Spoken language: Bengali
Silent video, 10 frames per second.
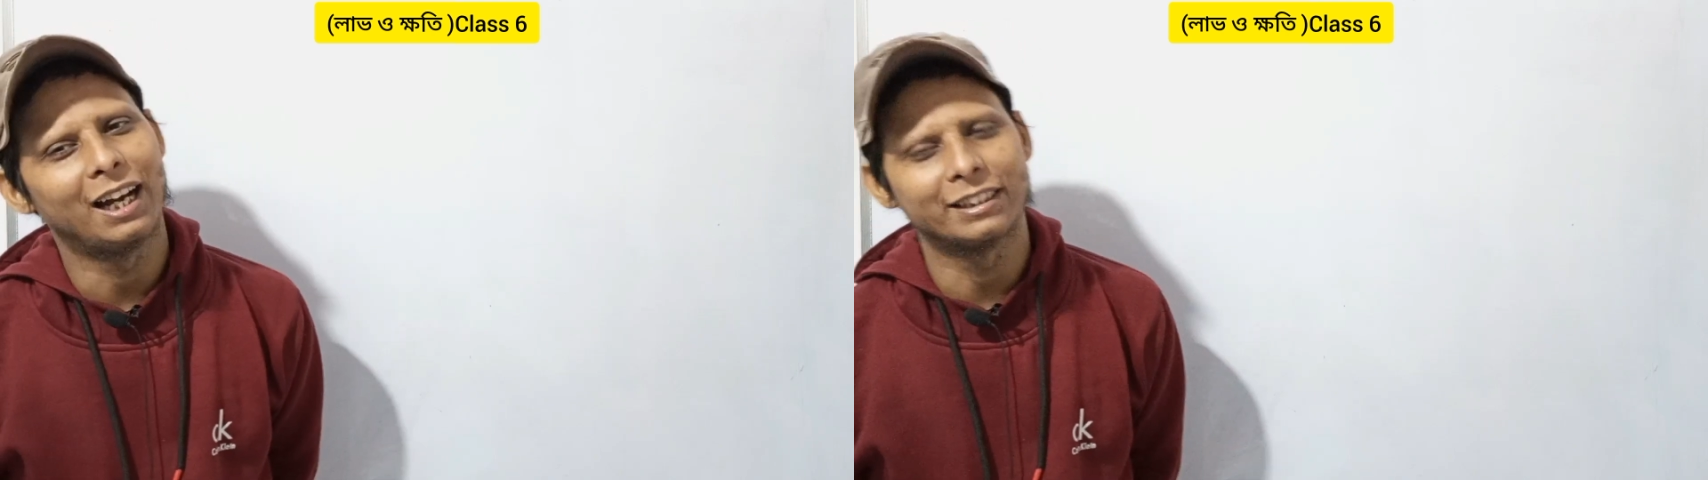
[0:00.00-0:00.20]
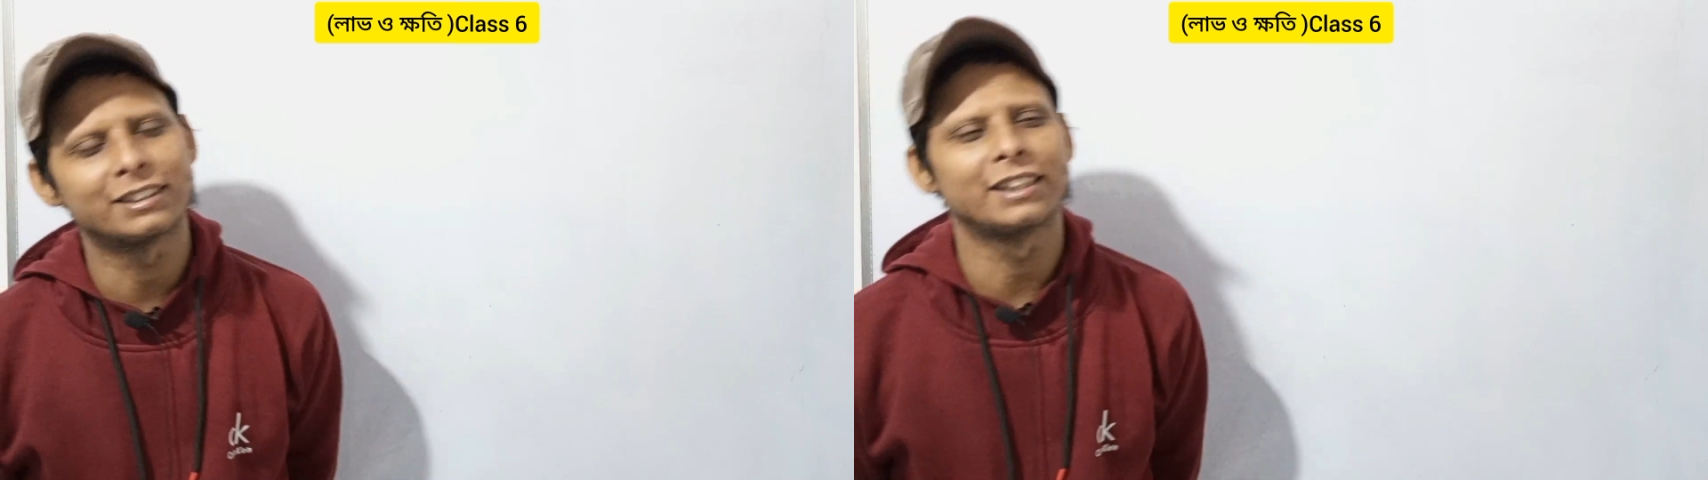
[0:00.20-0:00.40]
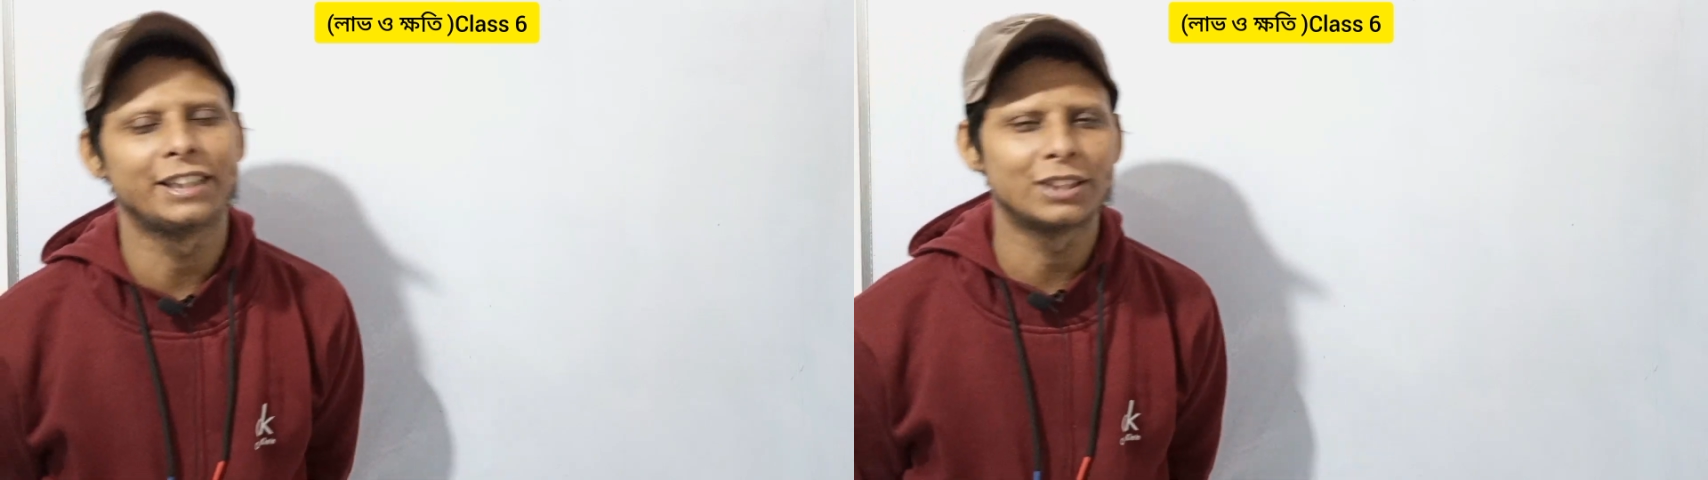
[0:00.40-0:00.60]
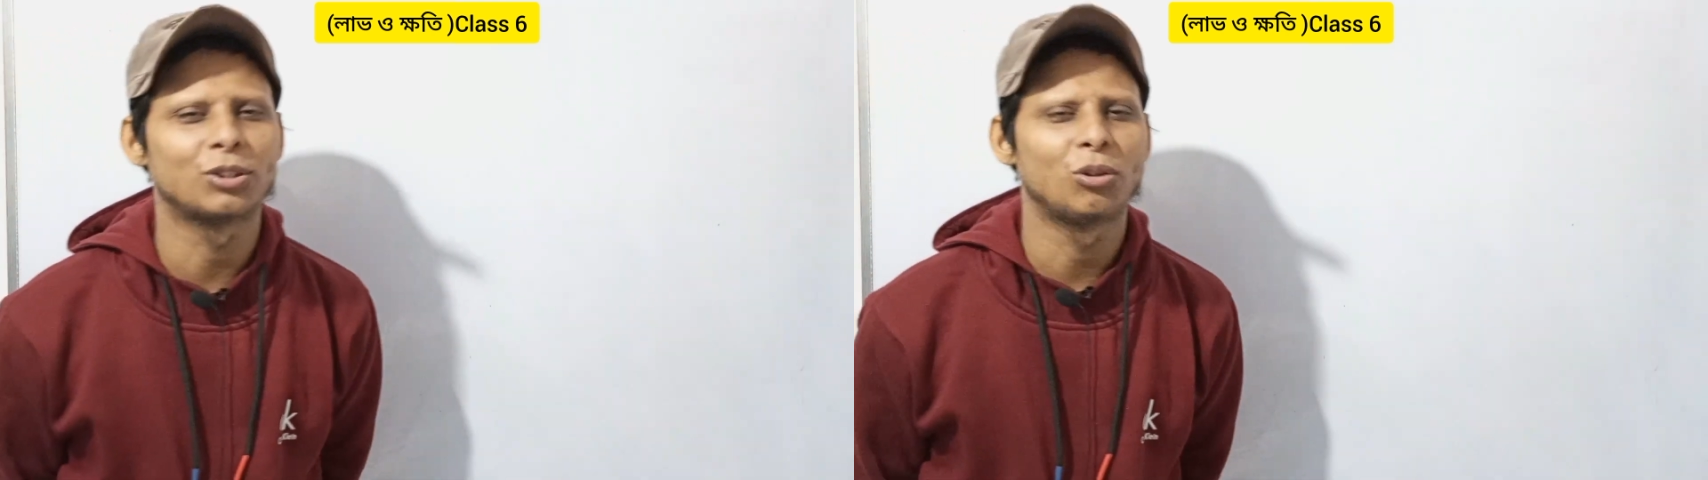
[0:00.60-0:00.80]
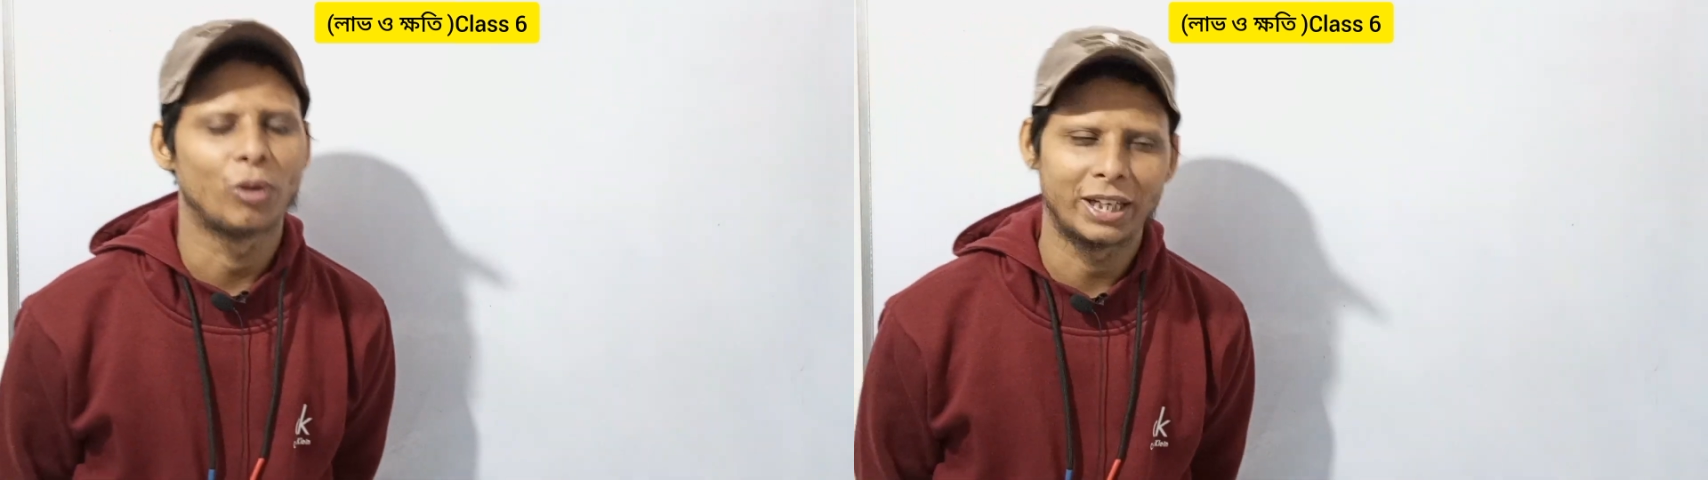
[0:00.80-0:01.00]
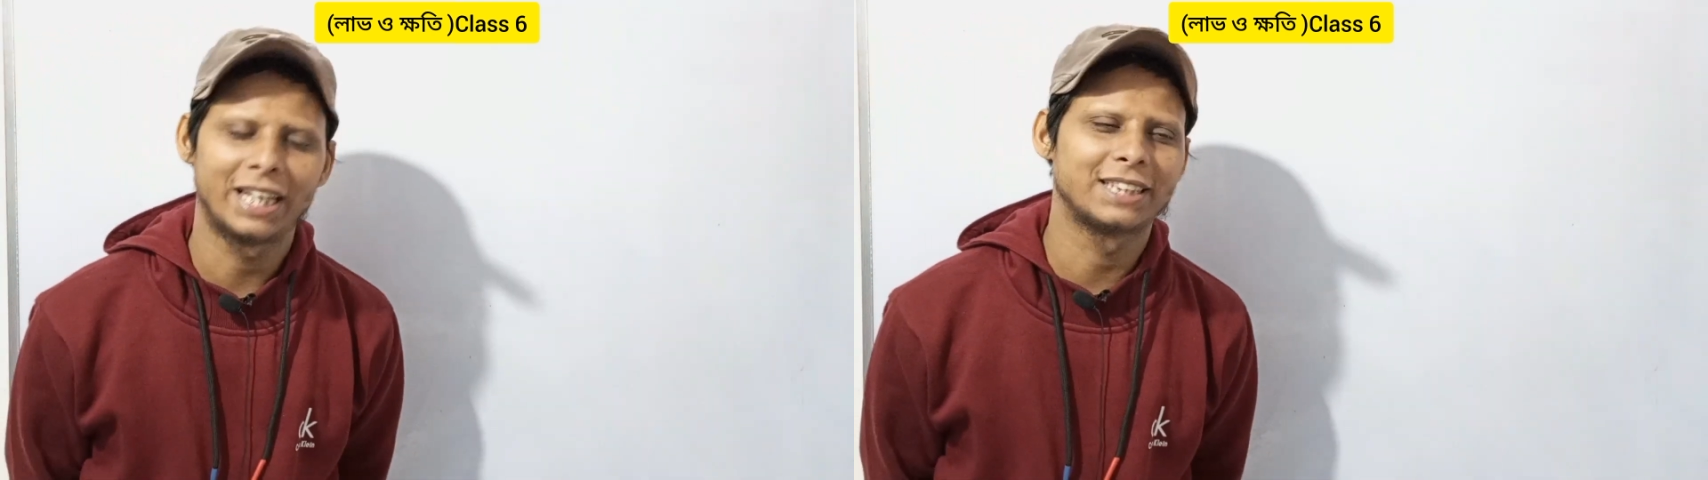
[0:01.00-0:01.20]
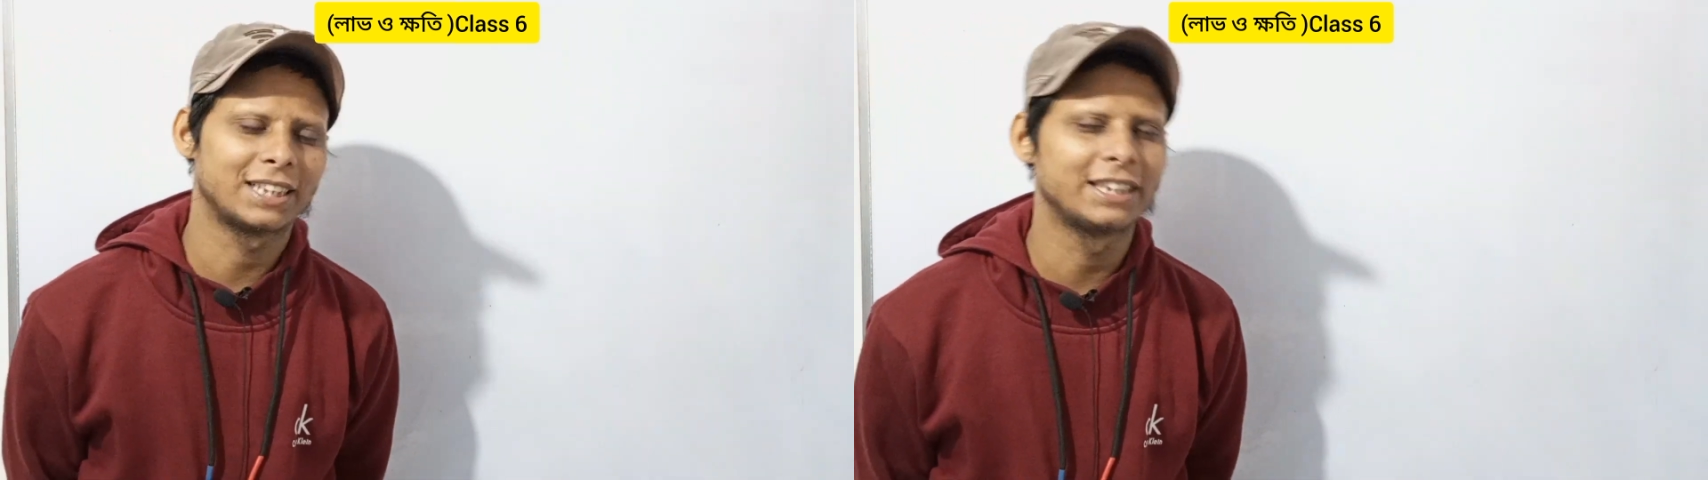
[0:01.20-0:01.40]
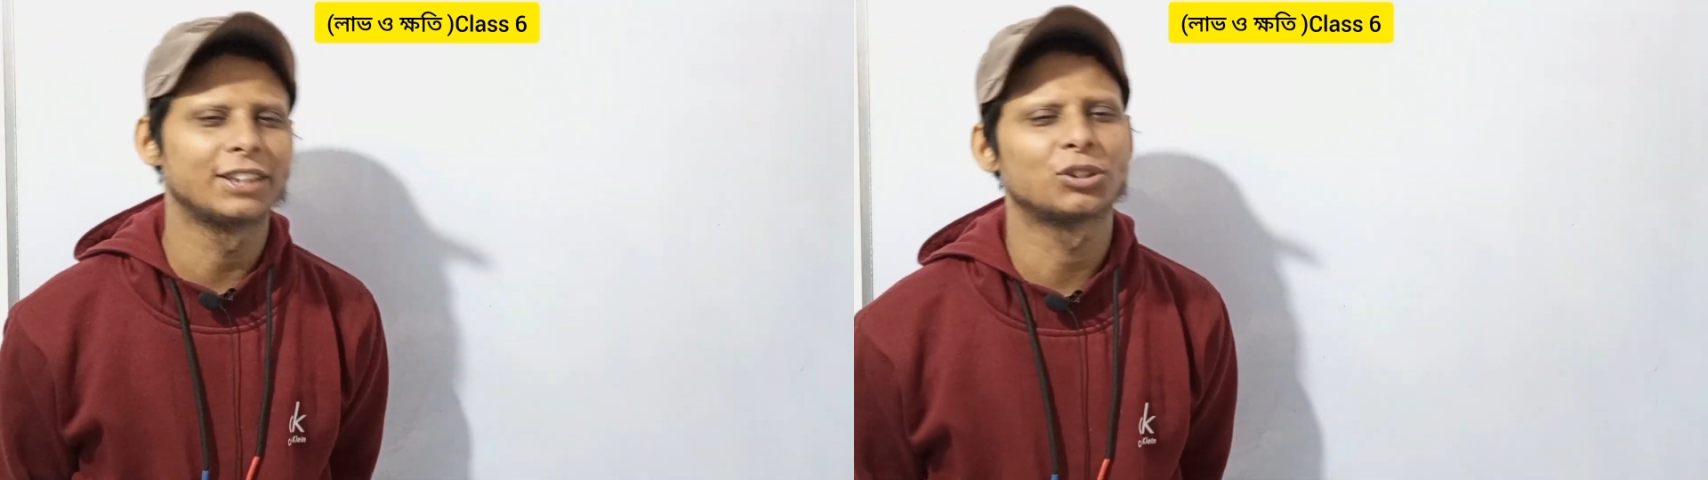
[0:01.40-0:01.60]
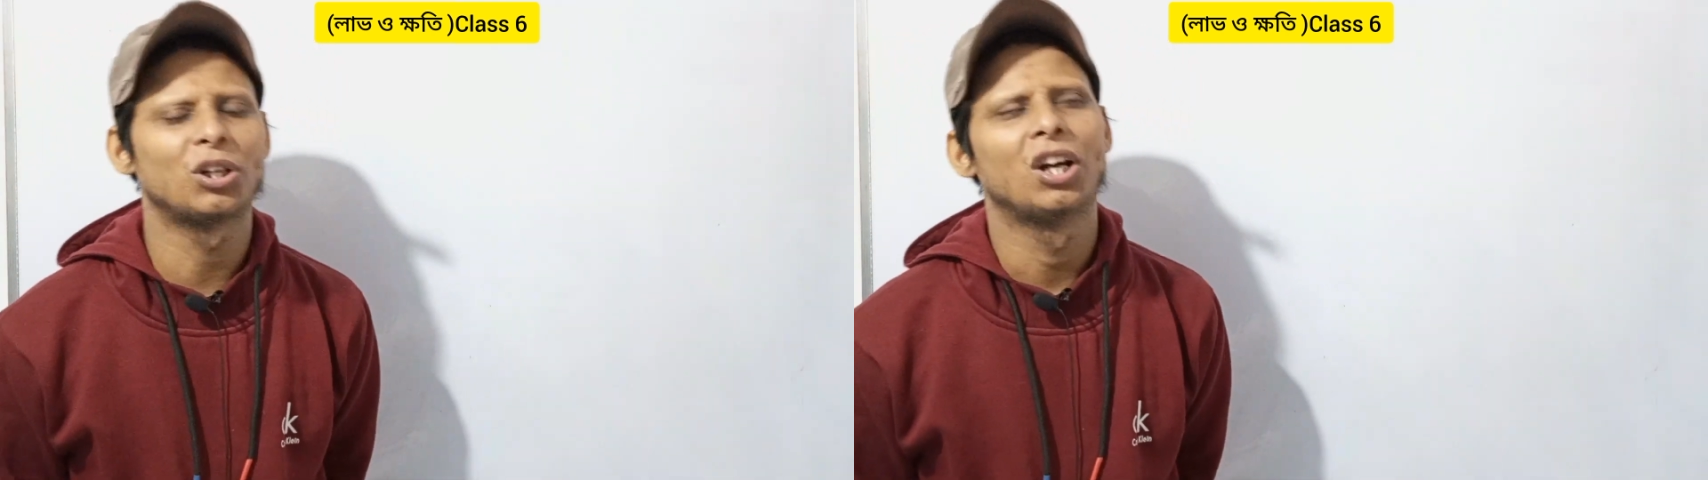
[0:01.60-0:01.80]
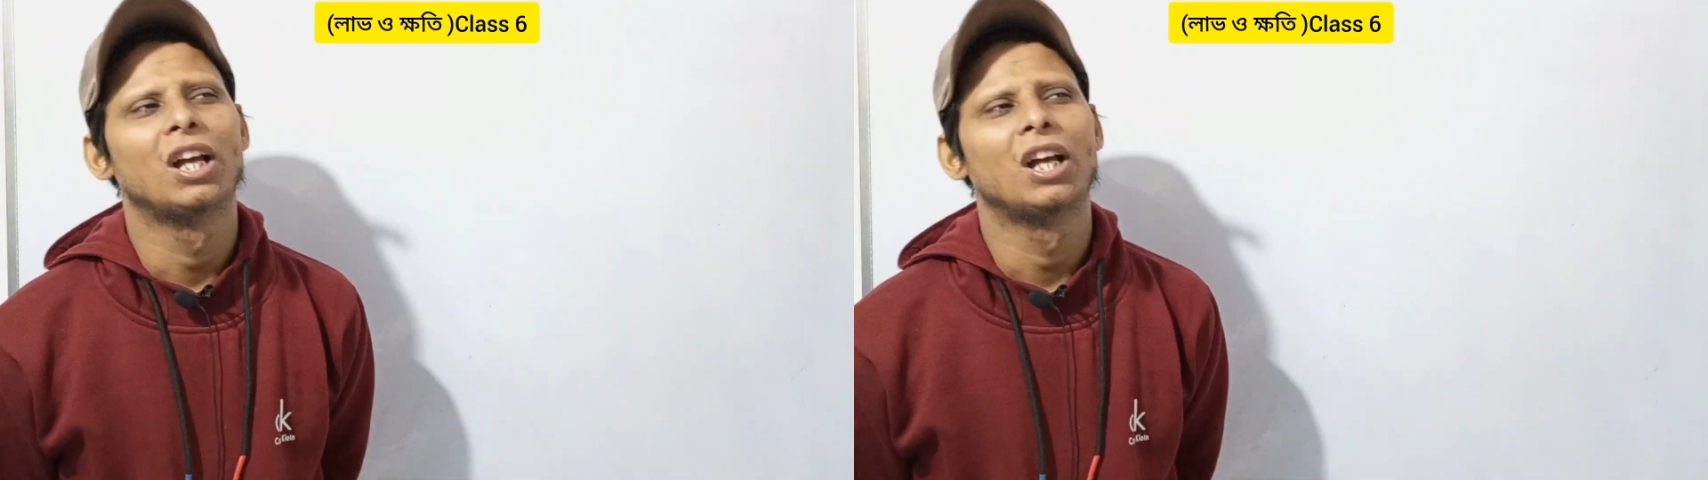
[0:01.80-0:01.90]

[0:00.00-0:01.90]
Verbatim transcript: আনসার দিয়েছো অনেকে আনসার দিয়েছো